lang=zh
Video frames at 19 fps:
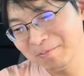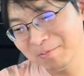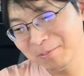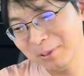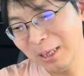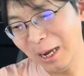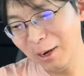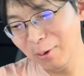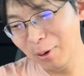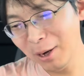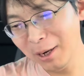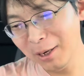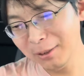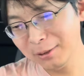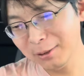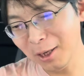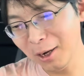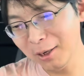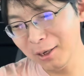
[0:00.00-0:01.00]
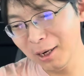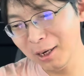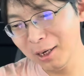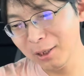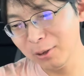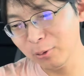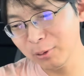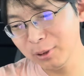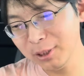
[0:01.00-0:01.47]
台湾当然
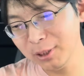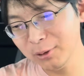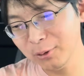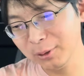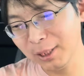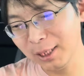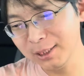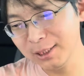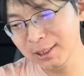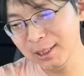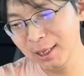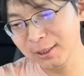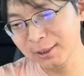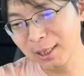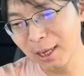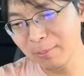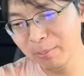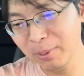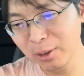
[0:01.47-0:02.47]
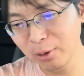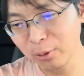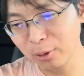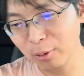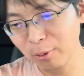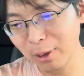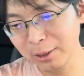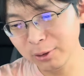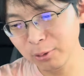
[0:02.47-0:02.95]
很荣幸有台积电，但没有
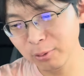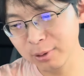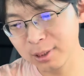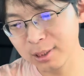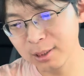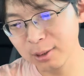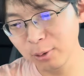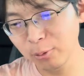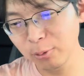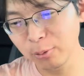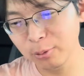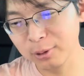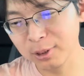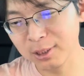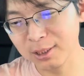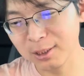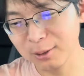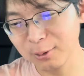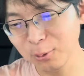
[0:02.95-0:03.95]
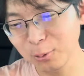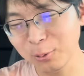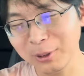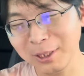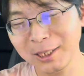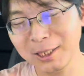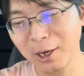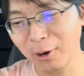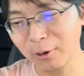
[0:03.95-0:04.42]
的话就死路死
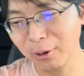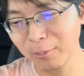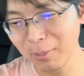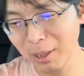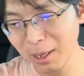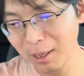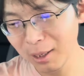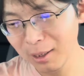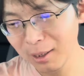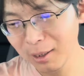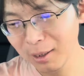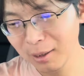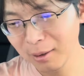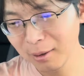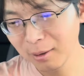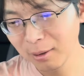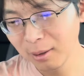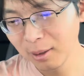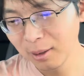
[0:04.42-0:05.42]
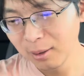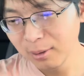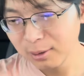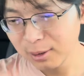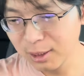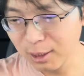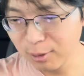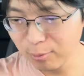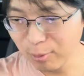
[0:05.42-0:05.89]
路一条了吗？
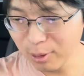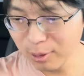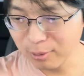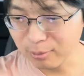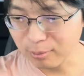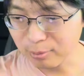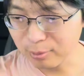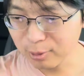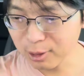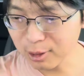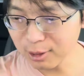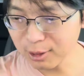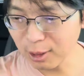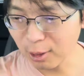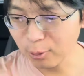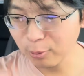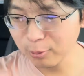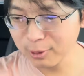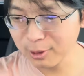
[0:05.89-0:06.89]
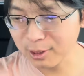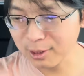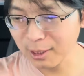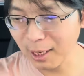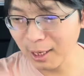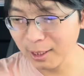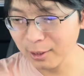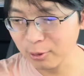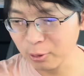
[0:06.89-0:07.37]
请问四小龙时
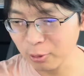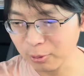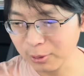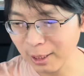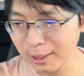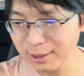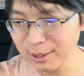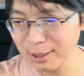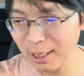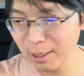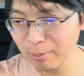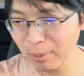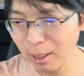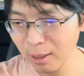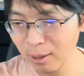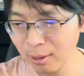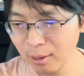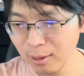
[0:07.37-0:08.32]
代有台积电吗？